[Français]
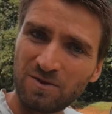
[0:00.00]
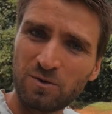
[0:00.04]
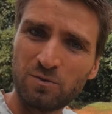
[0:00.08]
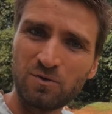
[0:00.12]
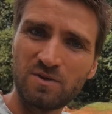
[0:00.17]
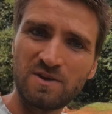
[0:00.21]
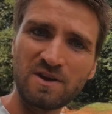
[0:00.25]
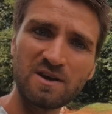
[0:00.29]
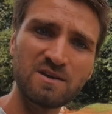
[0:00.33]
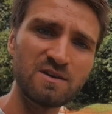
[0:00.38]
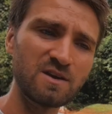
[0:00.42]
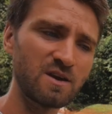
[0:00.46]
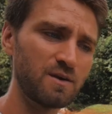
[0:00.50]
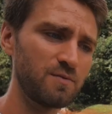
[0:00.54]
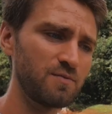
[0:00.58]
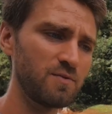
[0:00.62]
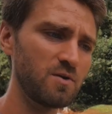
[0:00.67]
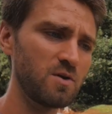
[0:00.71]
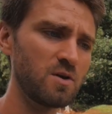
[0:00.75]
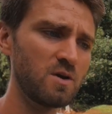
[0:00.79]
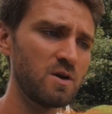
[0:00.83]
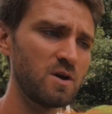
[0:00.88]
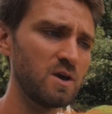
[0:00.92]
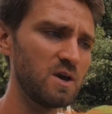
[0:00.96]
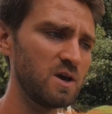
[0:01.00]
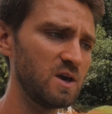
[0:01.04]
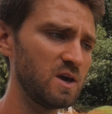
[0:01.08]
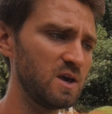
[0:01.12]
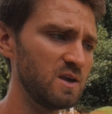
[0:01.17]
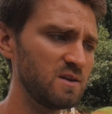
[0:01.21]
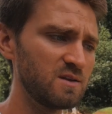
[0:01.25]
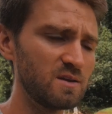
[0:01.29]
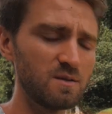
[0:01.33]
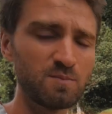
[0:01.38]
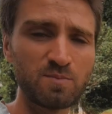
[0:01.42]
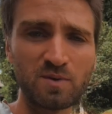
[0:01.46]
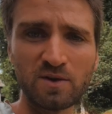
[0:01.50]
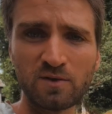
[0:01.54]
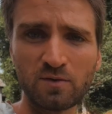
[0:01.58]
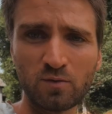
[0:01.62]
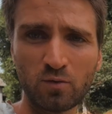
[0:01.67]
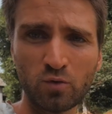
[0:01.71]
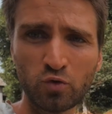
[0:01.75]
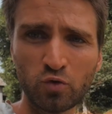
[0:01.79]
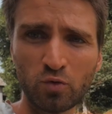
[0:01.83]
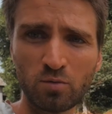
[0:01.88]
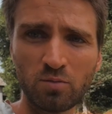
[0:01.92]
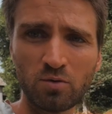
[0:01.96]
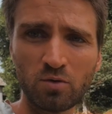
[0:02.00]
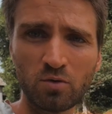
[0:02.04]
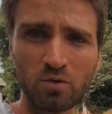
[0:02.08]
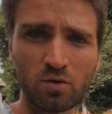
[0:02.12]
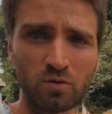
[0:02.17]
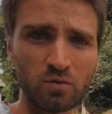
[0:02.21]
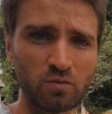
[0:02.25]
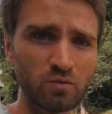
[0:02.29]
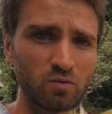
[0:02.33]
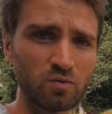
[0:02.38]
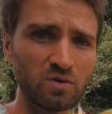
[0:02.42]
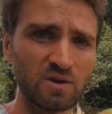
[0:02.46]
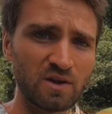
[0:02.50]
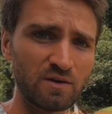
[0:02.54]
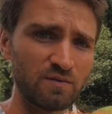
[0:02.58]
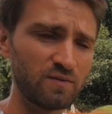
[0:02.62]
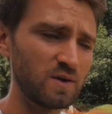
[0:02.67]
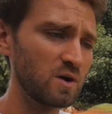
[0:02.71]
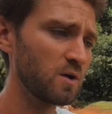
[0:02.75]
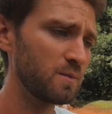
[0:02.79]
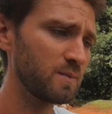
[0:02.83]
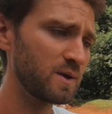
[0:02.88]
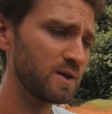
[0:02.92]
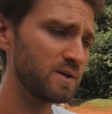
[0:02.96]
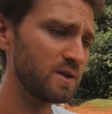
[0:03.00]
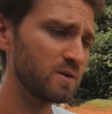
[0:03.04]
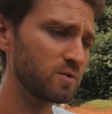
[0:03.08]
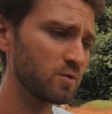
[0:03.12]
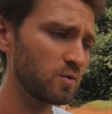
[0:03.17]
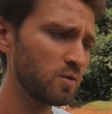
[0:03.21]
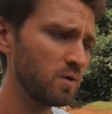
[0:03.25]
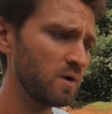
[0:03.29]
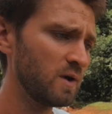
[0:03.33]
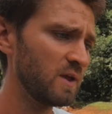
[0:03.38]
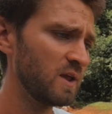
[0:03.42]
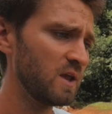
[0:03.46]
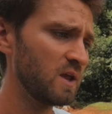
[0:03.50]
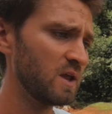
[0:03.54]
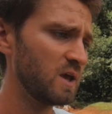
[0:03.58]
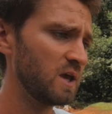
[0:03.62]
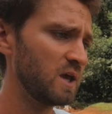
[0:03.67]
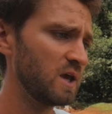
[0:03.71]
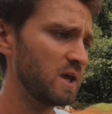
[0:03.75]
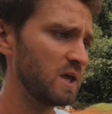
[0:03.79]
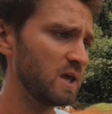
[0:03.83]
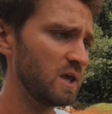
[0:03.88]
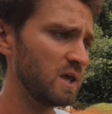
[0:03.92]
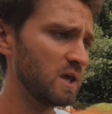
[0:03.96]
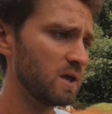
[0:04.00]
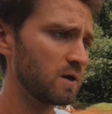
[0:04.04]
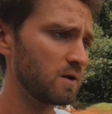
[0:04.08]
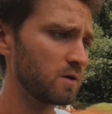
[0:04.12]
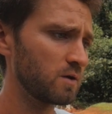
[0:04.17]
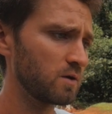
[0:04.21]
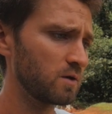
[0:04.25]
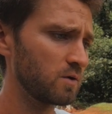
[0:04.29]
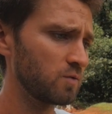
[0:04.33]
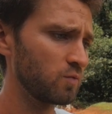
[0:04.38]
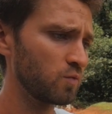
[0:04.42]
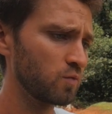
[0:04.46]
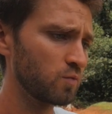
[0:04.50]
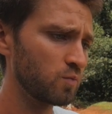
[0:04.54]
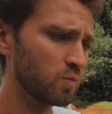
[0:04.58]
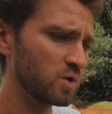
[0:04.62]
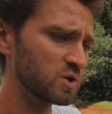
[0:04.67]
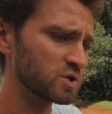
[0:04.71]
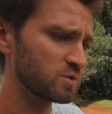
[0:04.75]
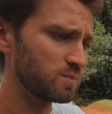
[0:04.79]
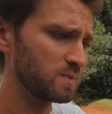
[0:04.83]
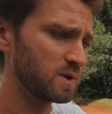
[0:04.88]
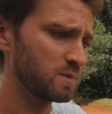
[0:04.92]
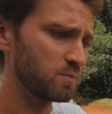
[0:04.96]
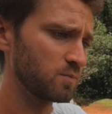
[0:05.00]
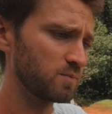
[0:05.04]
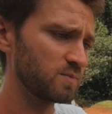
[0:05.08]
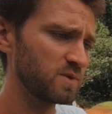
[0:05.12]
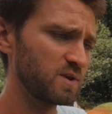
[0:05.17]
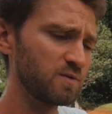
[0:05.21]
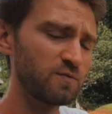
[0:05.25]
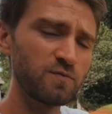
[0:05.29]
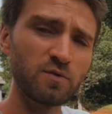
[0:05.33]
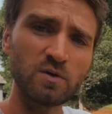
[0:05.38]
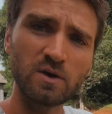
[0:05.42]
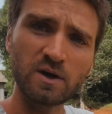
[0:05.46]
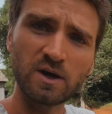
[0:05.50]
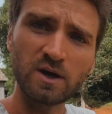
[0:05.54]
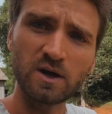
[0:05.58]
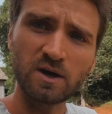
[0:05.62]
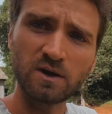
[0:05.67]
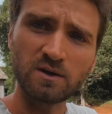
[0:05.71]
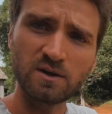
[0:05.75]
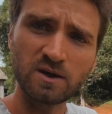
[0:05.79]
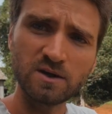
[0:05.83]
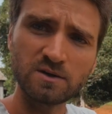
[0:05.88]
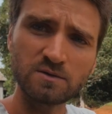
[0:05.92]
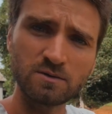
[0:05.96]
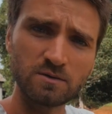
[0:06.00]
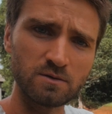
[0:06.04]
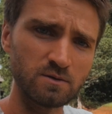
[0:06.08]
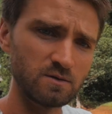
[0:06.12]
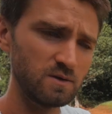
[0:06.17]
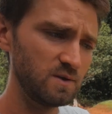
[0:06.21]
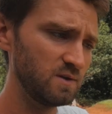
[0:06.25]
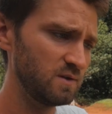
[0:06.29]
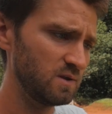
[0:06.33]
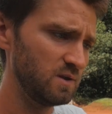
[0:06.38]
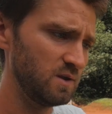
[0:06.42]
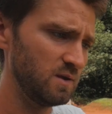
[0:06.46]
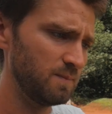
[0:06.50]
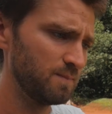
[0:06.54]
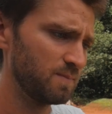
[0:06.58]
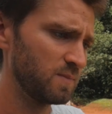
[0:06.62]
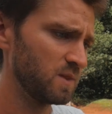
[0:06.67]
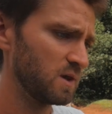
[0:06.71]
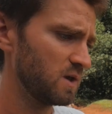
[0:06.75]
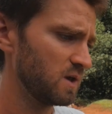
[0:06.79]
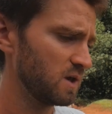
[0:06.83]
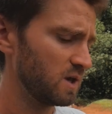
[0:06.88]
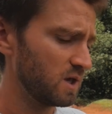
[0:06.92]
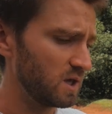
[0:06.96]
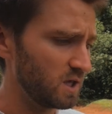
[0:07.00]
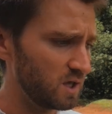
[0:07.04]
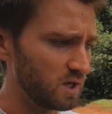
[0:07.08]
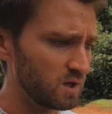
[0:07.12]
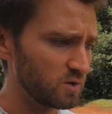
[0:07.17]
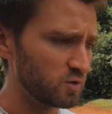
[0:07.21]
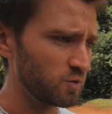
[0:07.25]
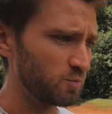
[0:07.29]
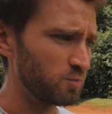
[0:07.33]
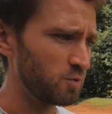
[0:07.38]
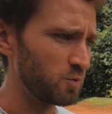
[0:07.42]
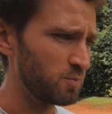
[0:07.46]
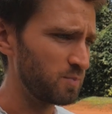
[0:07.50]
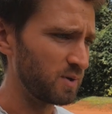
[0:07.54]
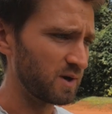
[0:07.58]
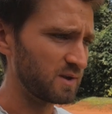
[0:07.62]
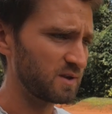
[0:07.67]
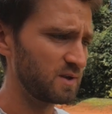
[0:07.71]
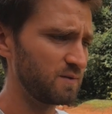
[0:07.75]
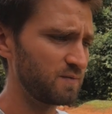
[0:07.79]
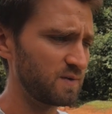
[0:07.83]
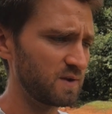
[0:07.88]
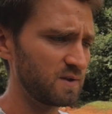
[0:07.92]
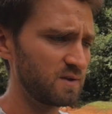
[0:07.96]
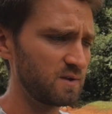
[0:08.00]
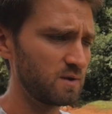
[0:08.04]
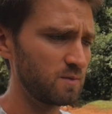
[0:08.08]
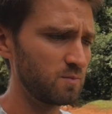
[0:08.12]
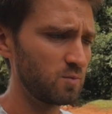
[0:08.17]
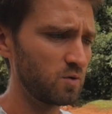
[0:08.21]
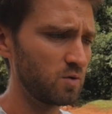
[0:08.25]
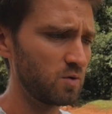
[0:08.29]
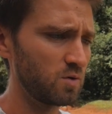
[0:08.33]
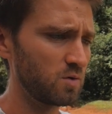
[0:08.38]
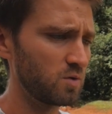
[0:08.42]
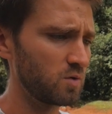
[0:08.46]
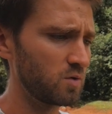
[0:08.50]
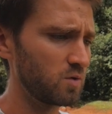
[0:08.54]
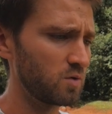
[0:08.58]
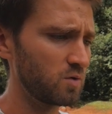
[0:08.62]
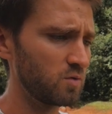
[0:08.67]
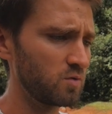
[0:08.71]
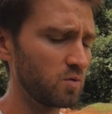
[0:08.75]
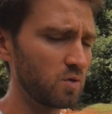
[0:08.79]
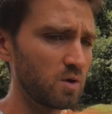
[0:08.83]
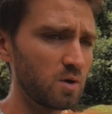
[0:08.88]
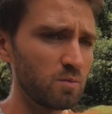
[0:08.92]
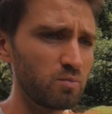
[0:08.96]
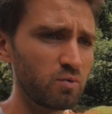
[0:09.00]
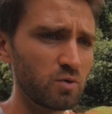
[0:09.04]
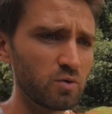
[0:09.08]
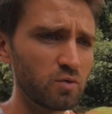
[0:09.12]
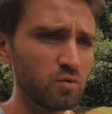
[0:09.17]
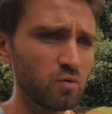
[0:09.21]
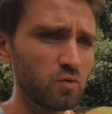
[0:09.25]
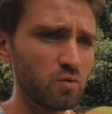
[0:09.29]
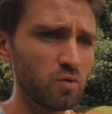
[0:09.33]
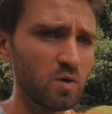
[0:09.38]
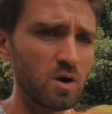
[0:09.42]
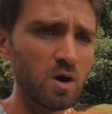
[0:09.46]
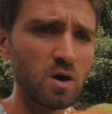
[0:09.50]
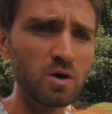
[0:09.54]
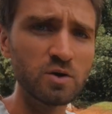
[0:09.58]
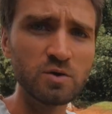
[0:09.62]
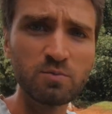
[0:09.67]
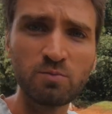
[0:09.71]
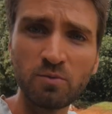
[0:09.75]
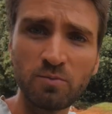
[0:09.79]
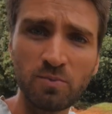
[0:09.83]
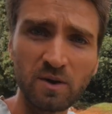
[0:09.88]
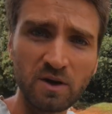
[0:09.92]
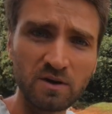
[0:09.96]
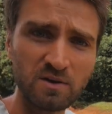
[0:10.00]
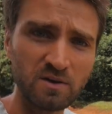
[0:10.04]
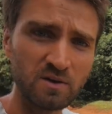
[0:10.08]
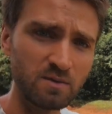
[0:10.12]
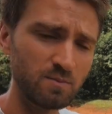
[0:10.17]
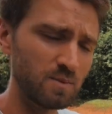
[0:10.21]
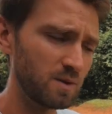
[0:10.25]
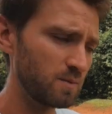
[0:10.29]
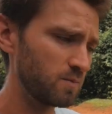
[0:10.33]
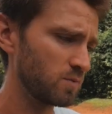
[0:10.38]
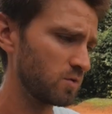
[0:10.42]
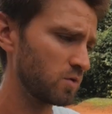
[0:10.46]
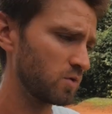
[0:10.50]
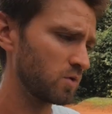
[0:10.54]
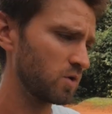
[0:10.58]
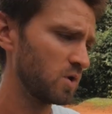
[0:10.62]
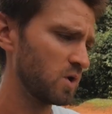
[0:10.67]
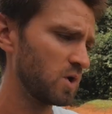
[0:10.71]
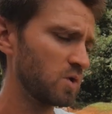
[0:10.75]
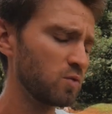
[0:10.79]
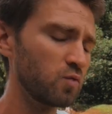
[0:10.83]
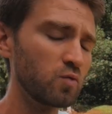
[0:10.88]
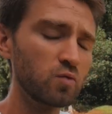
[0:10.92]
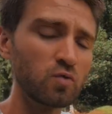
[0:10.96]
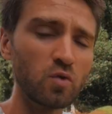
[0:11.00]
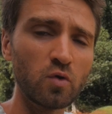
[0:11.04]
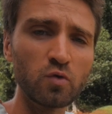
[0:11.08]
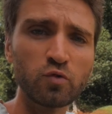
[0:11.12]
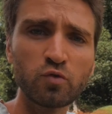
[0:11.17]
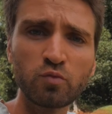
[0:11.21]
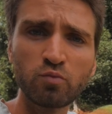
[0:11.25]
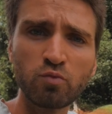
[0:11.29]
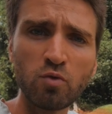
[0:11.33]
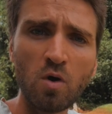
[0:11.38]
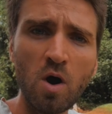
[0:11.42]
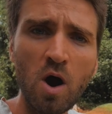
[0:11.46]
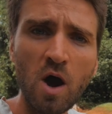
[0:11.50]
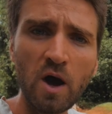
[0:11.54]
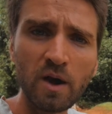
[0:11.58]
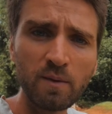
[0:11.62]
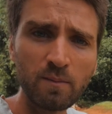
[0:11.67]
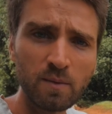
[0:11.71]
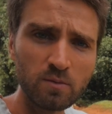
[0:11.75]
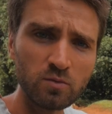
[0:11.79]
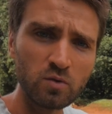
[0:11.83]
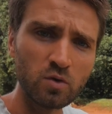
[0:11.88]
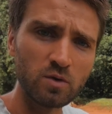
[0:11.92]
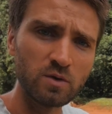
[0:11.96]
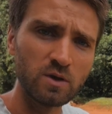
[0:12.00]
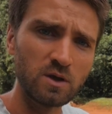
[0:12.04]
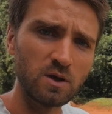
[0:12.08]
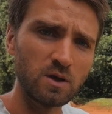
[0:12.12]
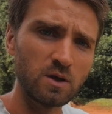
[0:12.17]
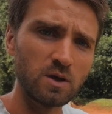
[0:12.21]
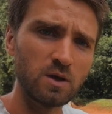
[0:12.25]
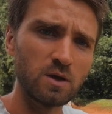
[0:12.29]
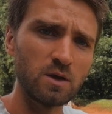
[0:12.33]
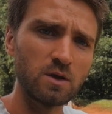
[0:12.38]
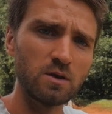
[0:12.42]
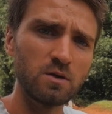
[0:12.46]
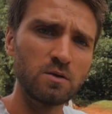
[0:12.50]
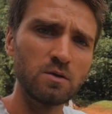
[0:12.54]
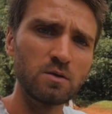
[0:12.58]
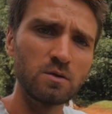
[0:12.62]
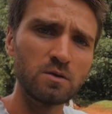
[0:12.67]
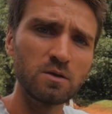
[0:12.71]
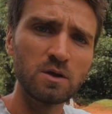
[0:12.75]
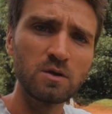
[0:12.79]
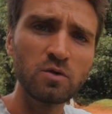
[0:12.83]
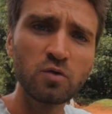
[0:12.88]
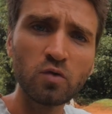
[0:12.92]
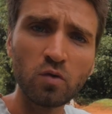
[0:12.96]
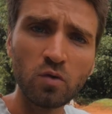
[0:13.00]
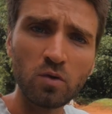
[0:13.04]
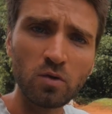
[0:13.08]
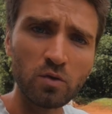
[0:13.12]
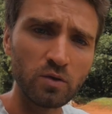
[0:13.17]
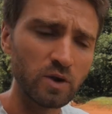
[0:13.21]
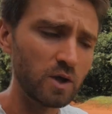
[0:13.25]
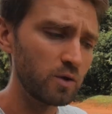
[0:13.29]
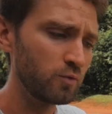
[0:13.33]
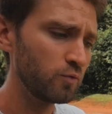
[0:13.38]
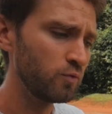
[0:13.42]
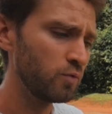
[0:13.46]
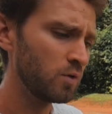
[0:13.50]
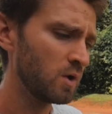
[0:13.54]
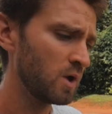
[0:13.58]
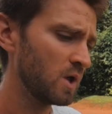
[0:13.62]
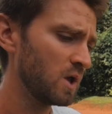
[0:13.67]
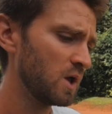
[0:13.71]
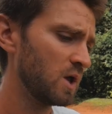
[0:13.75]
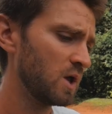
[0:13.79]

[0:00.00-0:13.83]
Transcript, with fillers: tu serres très fort et c'est une pince autobloquante donc ça fait comme un étau et euh, donc moi je mets mon petit forêt à étage euh, ici et je peux percer facilement euh, dans n'importe quoi. Je peux percer même donc dans du bois et même dans des des tôles en alu.